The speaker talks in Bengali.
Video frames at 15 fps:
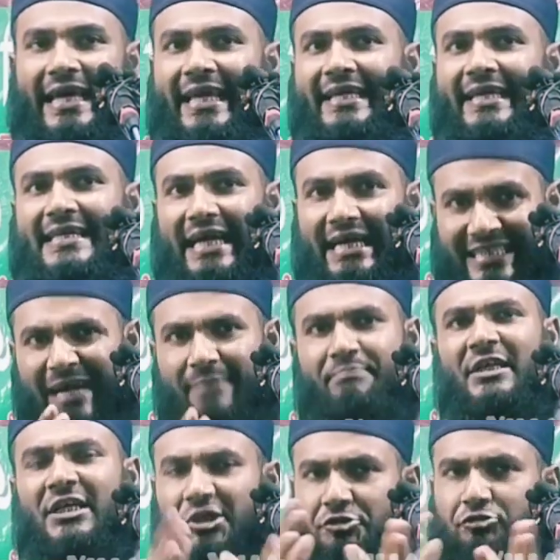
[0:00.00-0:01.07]
তো এই খাদে
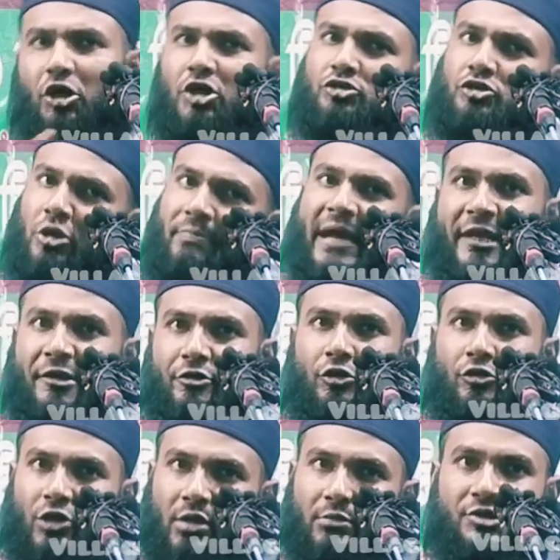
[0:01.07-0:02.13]
আপনি কিছু অর্থ ব্যয়
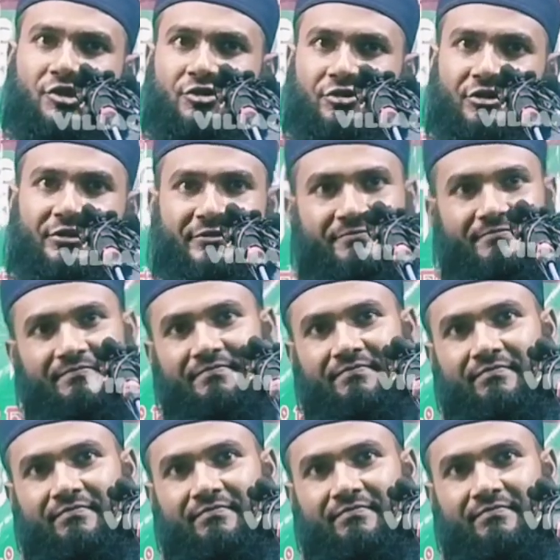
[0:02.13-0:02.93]
করুন অবশ্যই